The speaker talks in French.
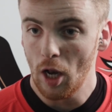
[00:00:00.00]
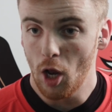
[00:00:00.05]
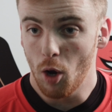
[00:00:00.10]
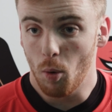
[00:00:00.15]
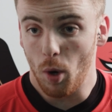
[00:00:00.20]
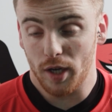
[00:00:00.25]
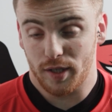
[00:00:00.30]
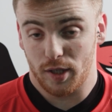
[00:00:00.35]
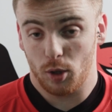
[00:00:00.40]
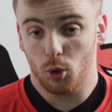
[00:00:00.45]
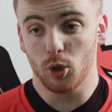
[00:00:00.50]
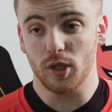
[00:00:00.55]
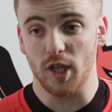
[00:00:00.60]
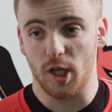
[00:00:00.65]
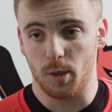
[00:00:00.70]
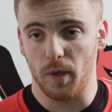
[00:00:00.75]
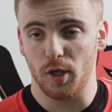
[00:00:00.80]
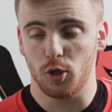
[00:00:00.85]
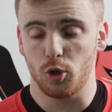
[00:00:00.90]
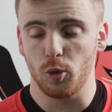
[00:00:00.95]
bah, c'est cool, ça
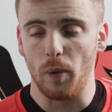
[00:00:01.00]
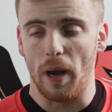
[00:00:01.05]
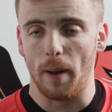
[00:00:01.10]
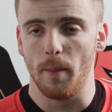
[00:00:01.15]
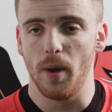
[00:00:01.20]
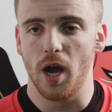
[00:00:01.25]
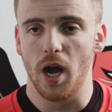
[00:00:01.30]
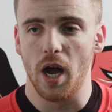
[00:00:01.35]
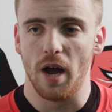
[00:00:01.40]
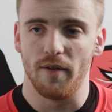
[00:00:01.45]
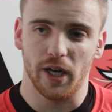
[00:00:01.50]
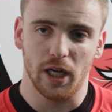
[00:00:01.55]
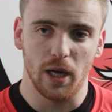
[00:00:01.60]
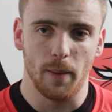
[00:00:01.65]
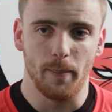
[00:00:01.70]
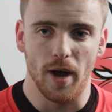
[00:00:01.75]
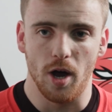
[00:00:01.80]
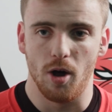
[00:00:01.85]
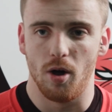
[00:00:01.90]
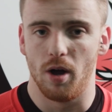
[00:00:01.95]
se passe super bien avec les
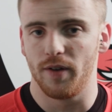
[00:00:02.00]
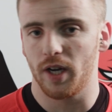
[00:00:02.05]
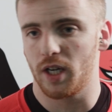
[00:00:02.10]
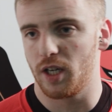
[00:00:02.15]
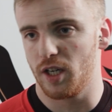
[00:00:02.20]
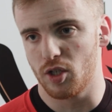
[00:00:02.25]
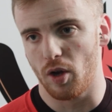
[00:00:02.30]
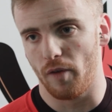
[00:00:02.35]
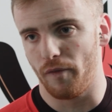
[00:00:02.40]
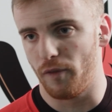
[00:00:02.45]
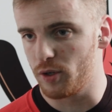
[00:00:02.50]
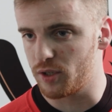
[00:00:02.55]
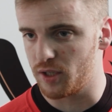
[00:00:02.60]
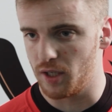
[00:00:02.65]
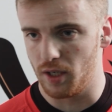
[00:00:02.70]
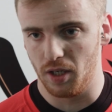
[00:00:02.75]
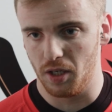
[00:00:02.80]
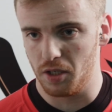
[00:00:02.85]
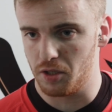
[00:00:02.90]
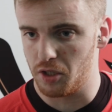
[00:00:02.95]
parents, avec les enfants,
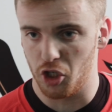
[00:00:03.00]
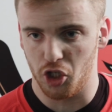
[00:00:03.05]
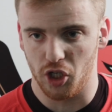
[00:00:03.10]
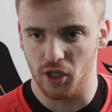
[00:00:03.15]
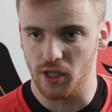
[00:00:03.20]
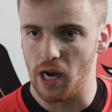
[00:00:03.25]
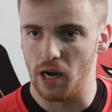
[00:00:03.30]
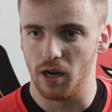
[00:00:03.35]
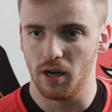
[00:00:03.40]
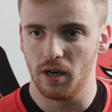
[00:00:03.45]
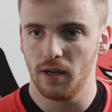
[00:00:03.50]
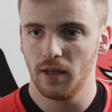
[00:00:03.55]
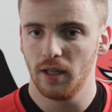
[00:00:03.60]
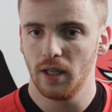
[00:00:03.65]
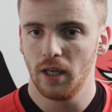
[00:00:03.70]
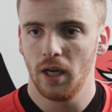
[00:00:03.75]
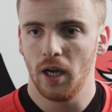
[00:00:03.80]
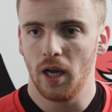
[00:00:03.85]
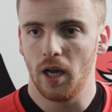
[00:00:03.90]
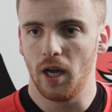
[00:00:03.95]
c'est génial.
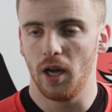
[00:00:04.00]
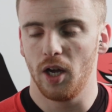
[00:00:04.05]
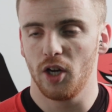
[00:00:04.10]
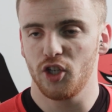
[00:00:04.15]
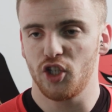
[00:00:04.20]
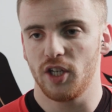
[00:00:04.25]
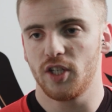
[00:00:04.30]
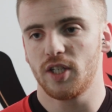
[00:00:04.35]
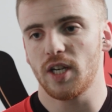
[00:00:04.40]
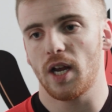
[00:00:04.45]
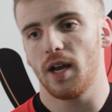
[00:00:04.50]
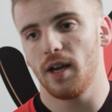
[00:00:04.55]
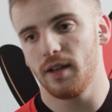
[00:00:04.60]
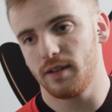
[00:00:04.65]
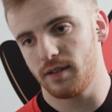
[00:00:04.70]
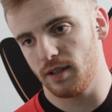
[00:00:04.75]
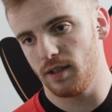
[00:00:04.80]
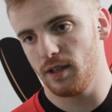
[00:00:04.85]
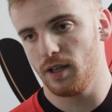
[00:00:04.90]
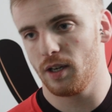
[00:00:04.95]
Euh, j'ai déjà
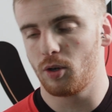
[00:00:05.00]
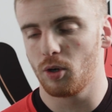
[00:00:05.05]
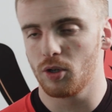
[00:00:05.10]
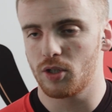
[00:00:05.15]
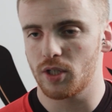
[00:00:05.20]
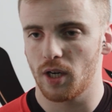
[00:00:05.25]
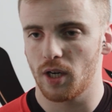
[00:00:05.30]
été coach